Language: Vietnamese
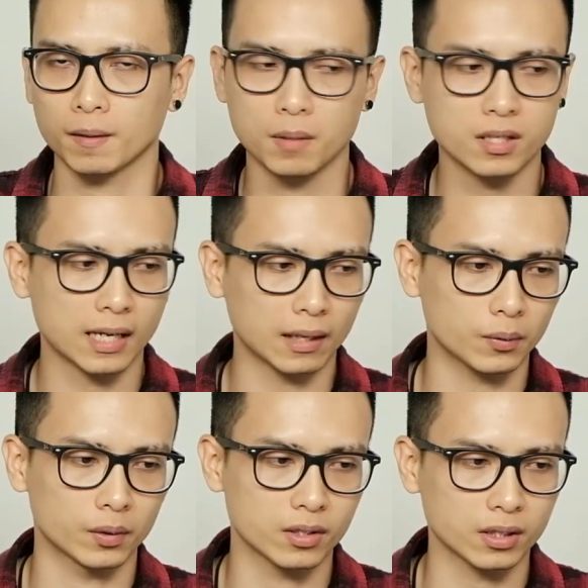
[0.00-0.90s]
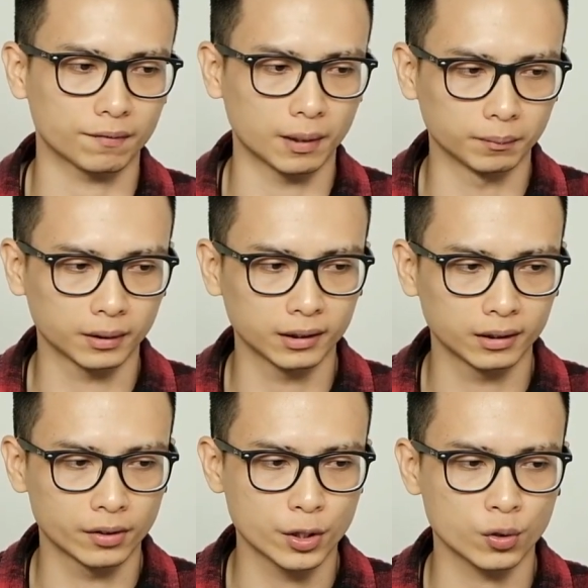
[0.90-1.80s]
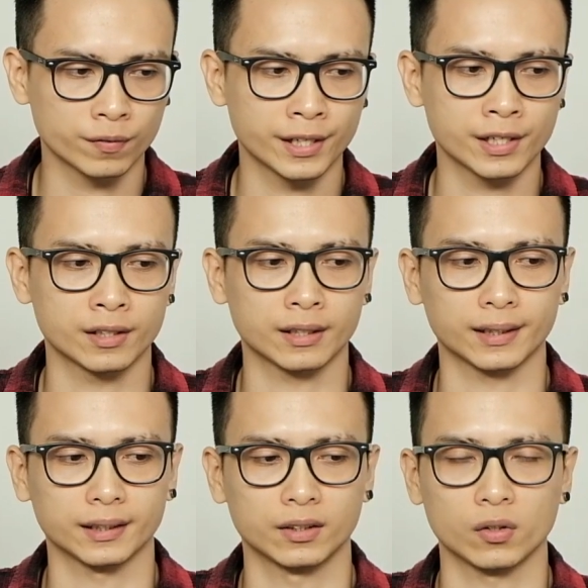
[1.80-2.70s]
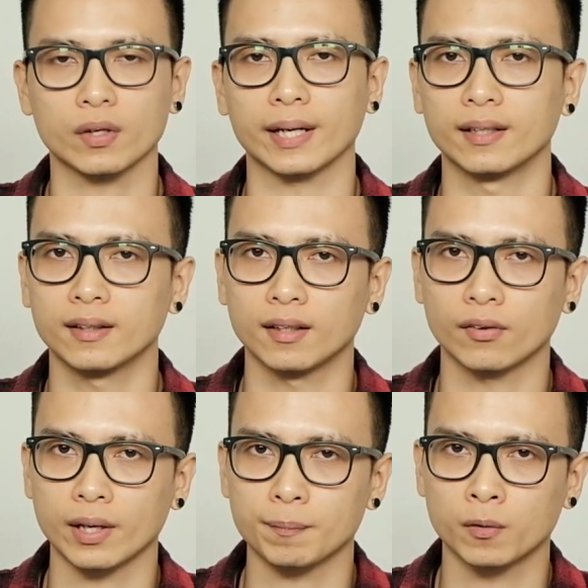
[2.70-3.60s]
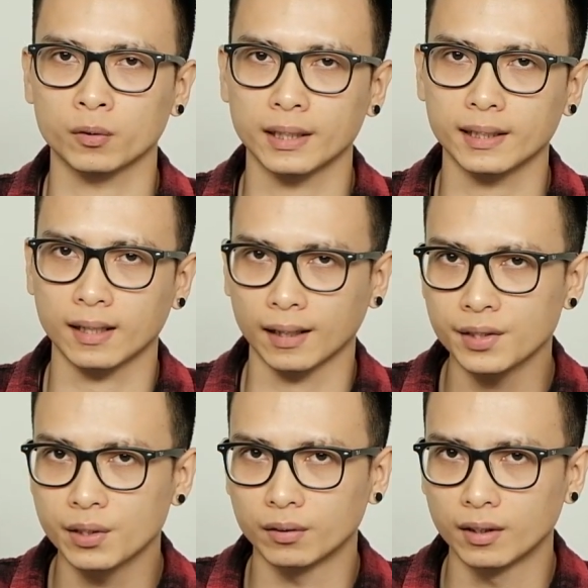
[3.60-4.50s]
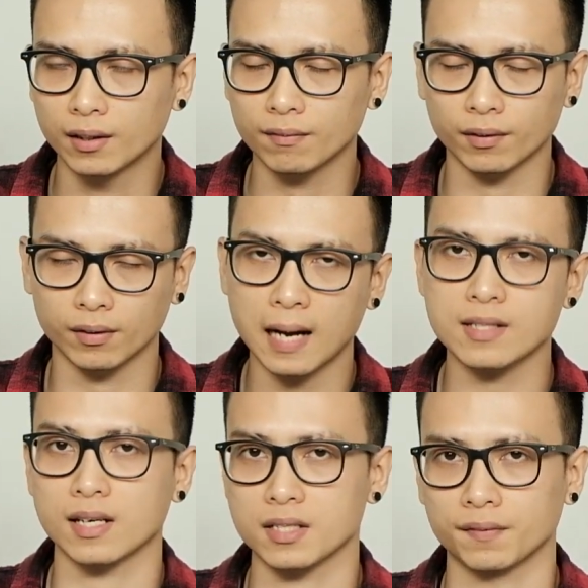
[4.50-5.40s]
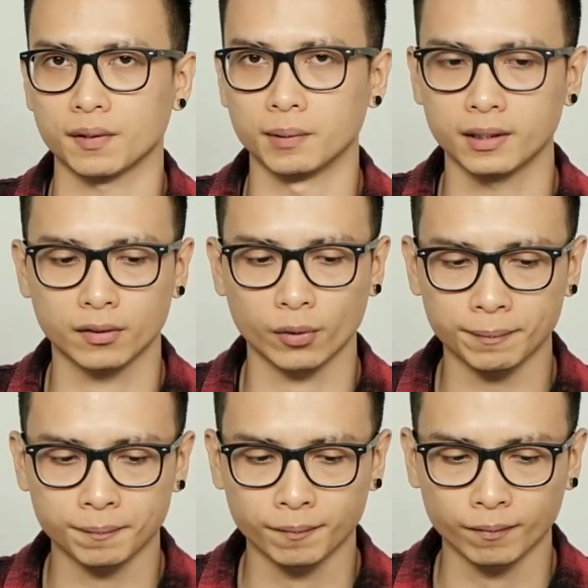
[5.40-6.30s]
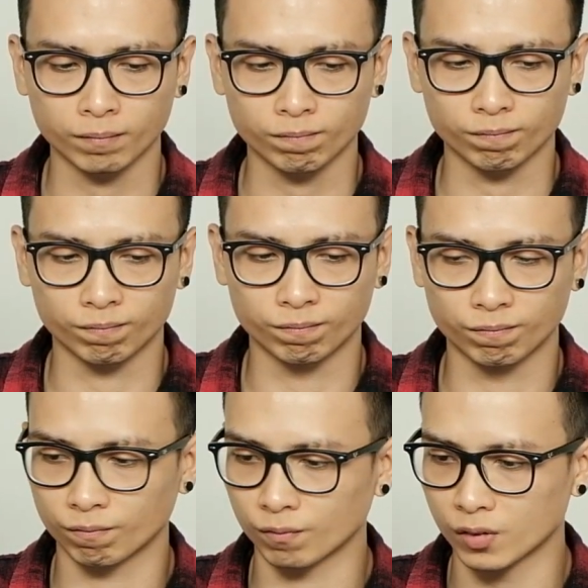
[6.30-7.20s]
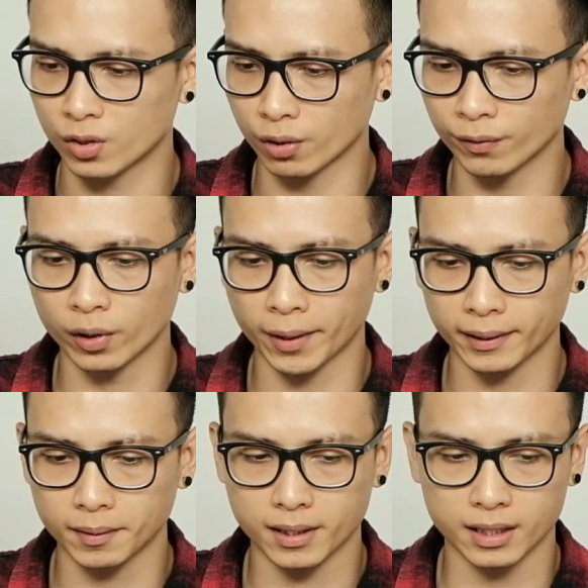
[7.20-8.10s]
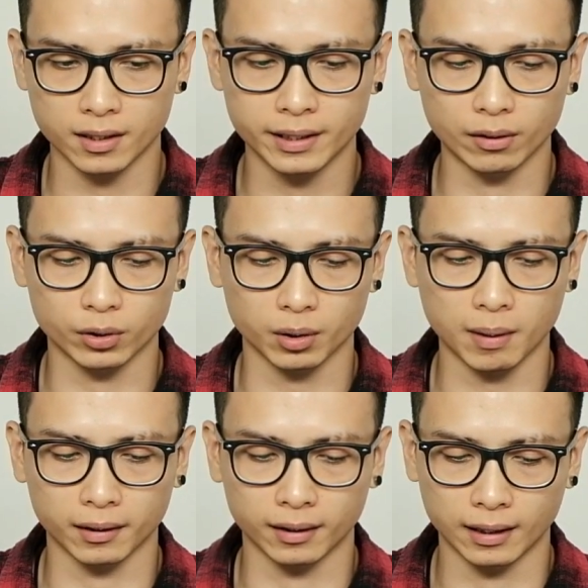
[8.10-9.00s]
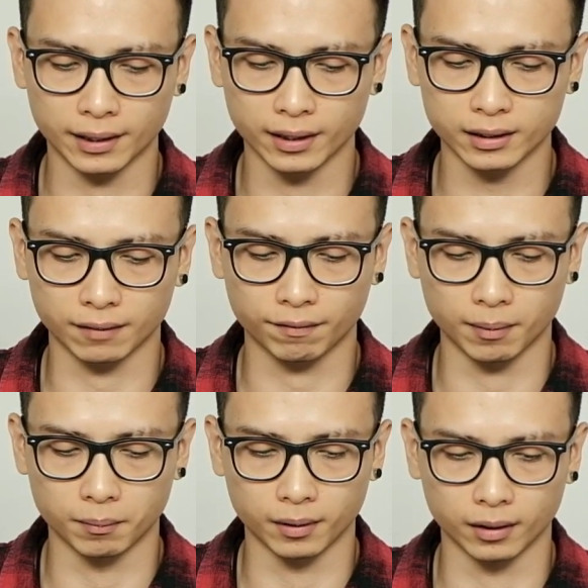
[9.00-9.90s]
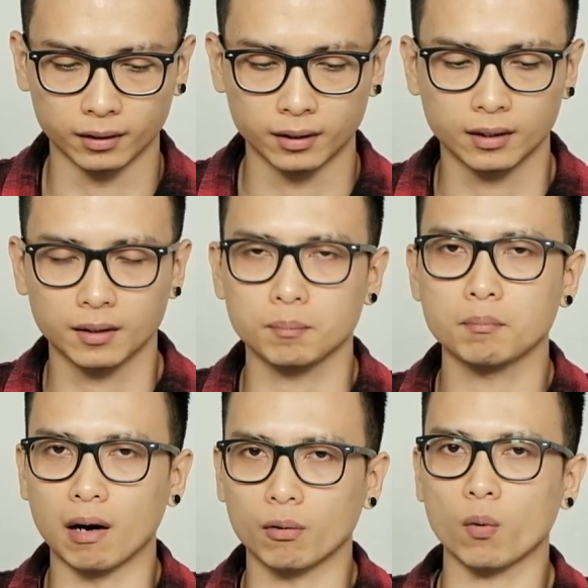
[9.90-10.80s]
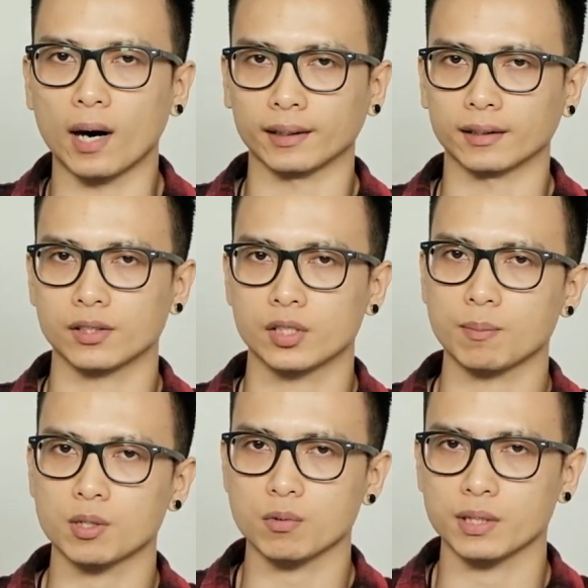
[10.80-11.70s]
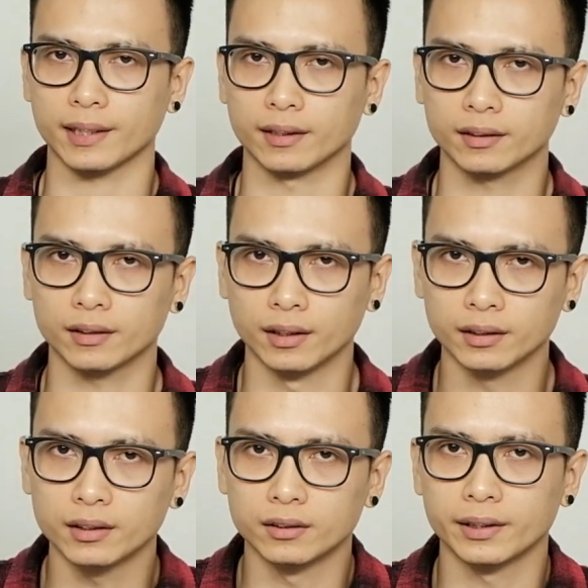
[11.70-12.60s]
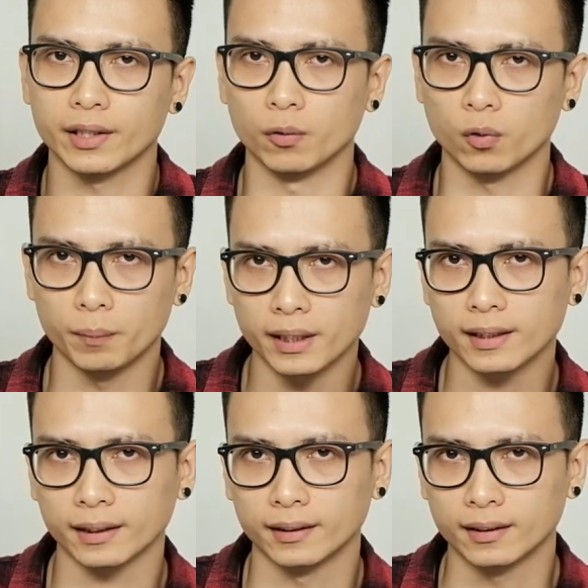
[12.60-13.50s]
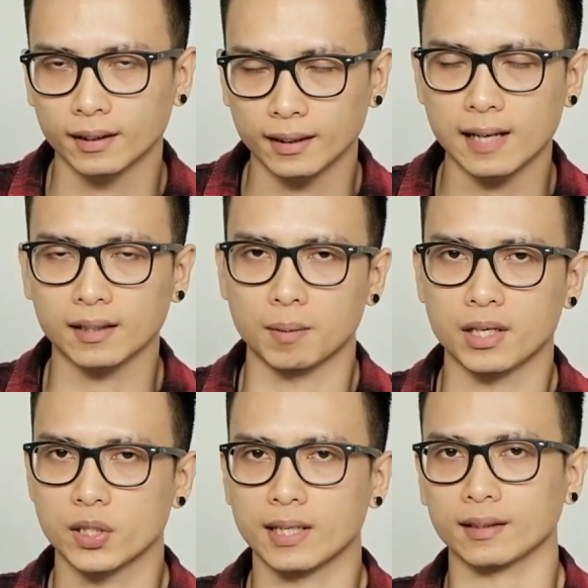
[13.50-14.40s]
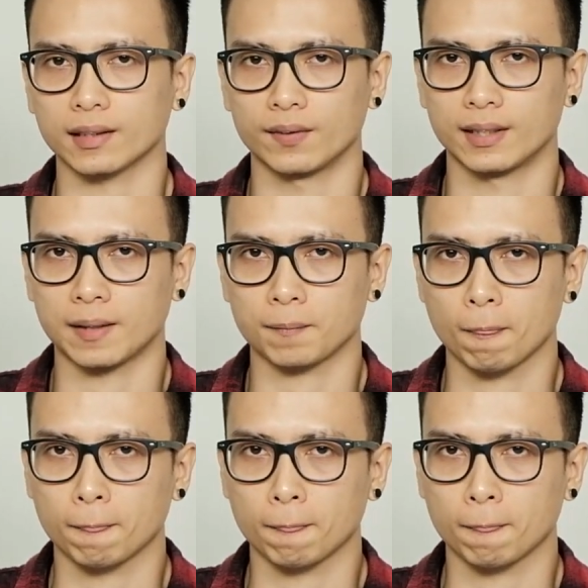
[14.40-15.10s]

mức giá của những sản phẩm tới từ Rejuvenator này thì nó rẻ hơn là Grab Protect khá nhiều và đa dạng sản phẩm hơn Grab uhm, trong video ngày hôm nay thì mình sẽ giới thiệu cho các bạn là những cái sản phẩm à, bảo quản chăm sóc giày tới từ thương hiệu của Mỹ này đang được bán chính hãng tại Việt Nam